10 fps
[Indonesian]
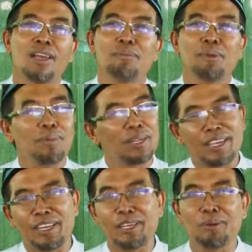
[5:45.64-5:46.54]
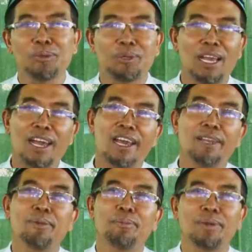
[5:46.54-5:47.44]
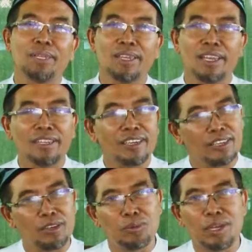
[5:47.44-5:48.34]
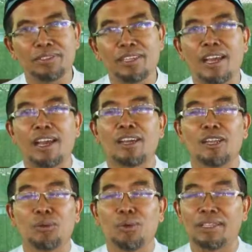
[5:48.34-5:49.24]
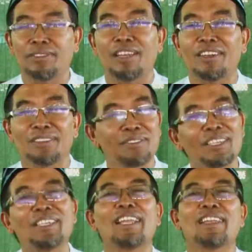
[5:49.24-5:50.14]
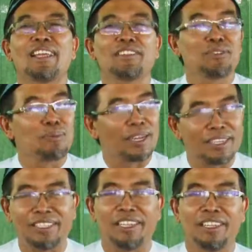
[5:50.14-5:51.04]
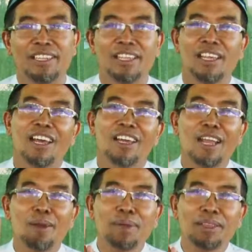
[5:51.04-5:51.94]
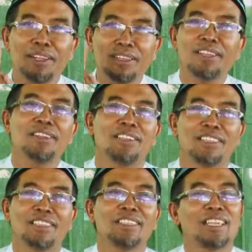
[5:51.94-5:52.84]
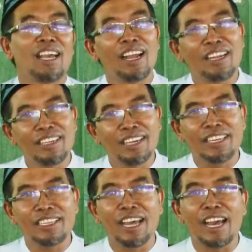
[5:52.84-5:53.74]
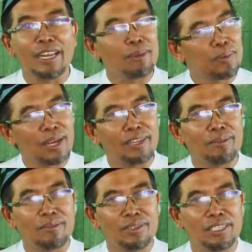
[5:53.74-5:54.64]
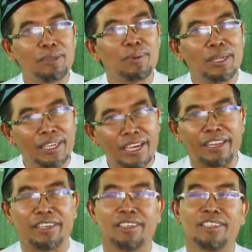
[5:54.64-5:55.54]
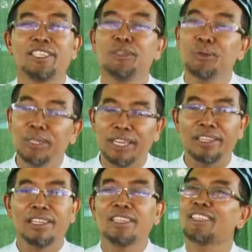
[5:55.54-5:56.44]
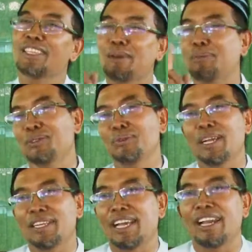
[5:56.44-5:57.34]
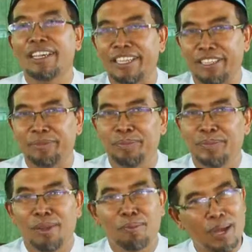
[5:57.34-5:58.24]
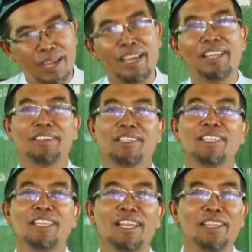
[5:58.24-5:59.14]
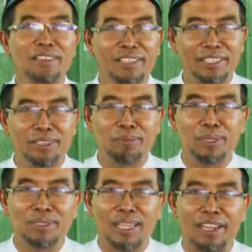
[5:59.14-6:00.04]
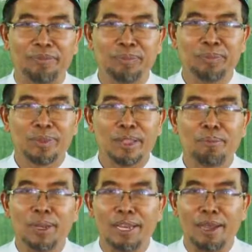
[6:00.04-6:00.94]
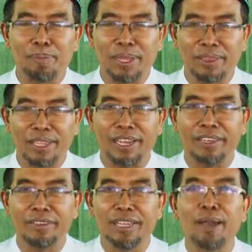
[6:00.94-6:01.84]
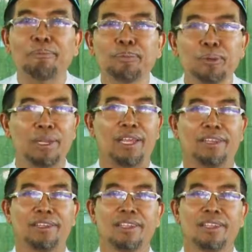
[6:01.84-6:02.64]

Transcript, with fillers: memberikan kemudahan, memberikan keleluasa, keluasan rizki dan lain sebagainya. Rahmat Allah tidak hanya kita harapkan diberikan di dunia, tetapi juga di akhirat. Bahkan kita nanti bisa mendapatkan ampunan,